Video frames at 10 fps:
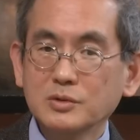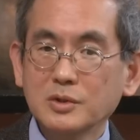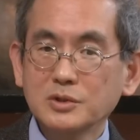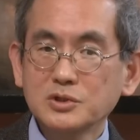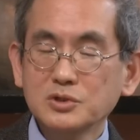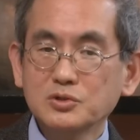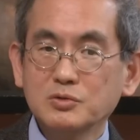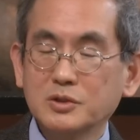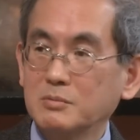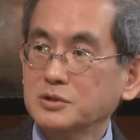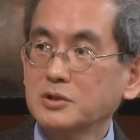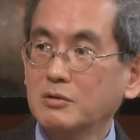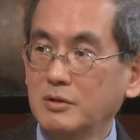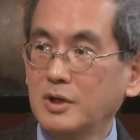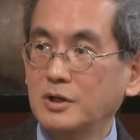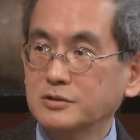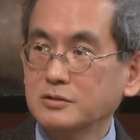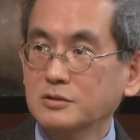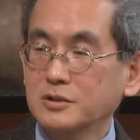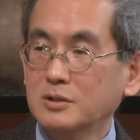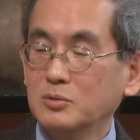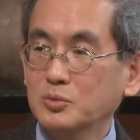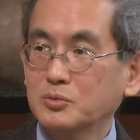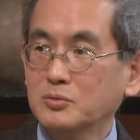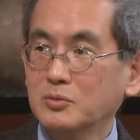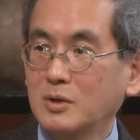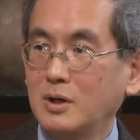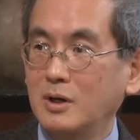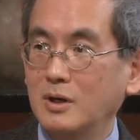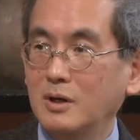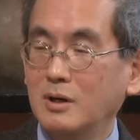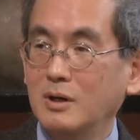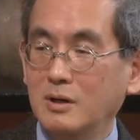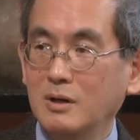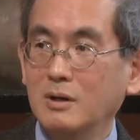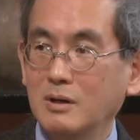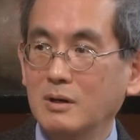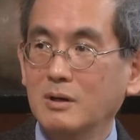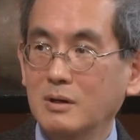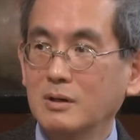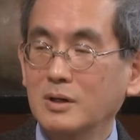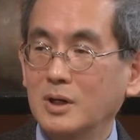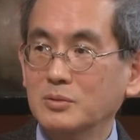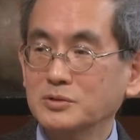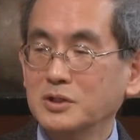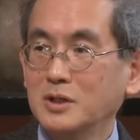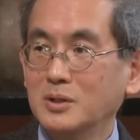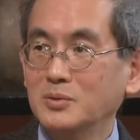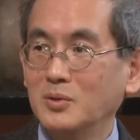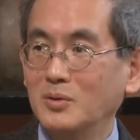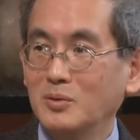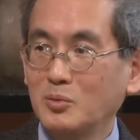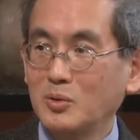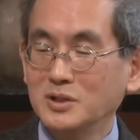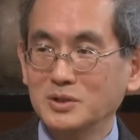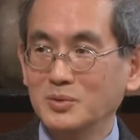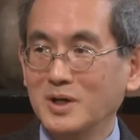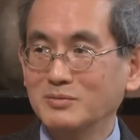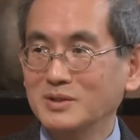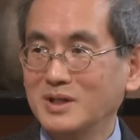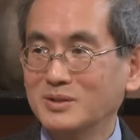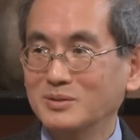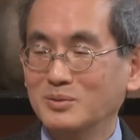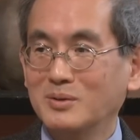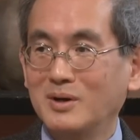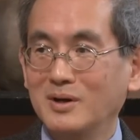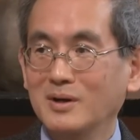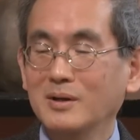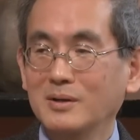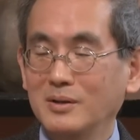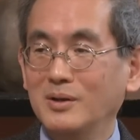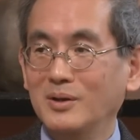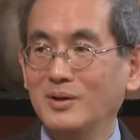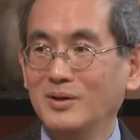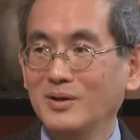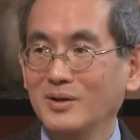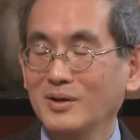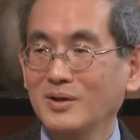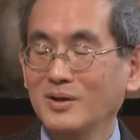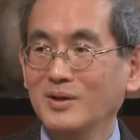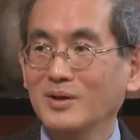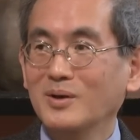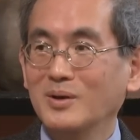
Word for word: 藝春秋は出ましたよね菅さんの弟がいやいやあの ジェイアール の子会社の役になってるとかありましたね、